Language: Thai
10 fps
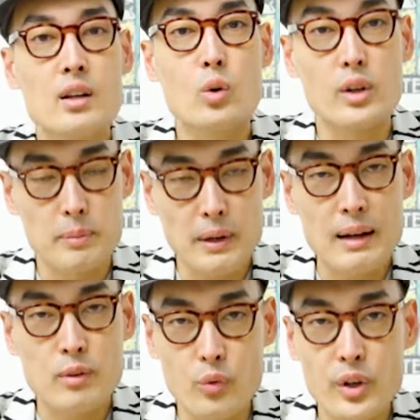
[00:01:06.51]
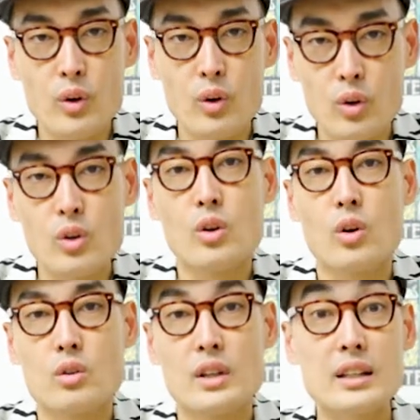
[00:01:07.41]
คุณภาพของวิดีโอลดล
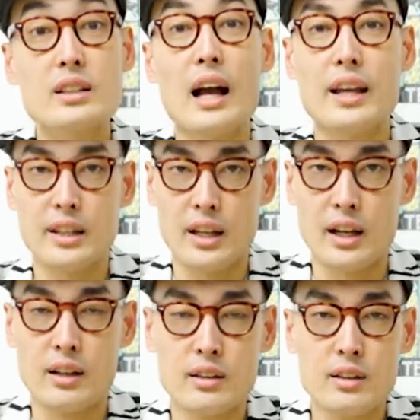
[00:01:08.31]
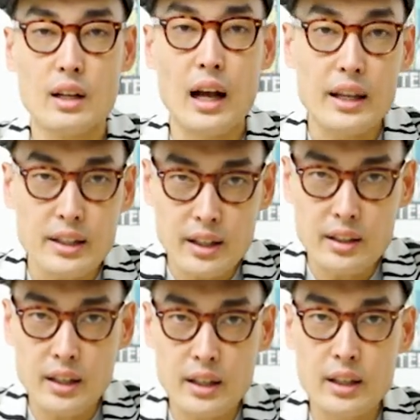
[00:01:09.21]
งนั่นคือไอเดีย ไอเดีย
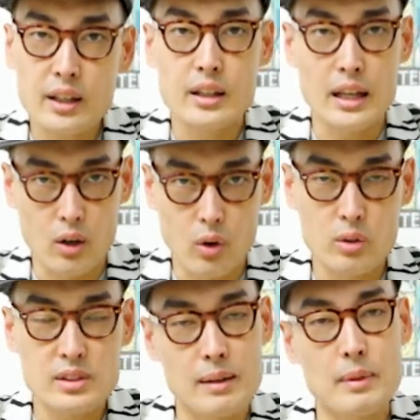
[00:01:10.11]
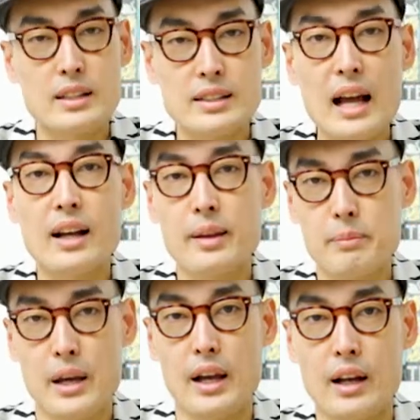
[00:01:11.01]
ดียังคงสามารถสร้าง
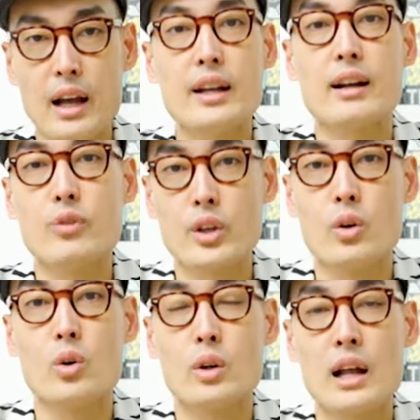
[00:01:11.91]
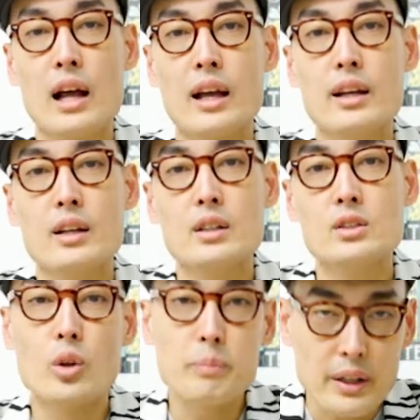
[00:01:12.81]
Impact ให้กับวิดีโอได้
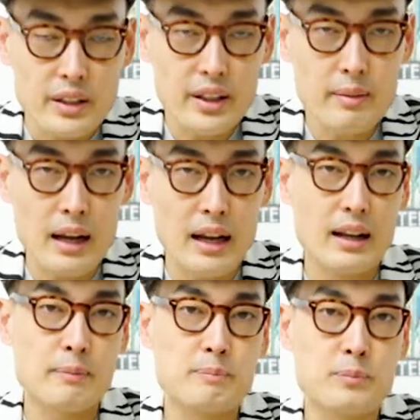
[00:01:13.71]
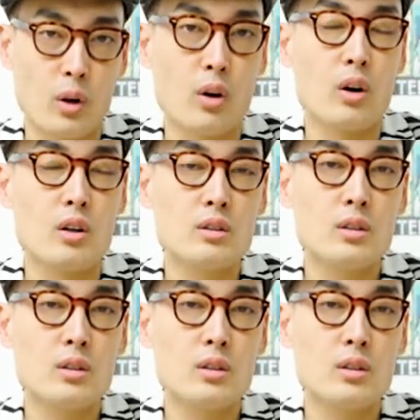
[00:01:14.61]
จนเป็นที่มาครับของ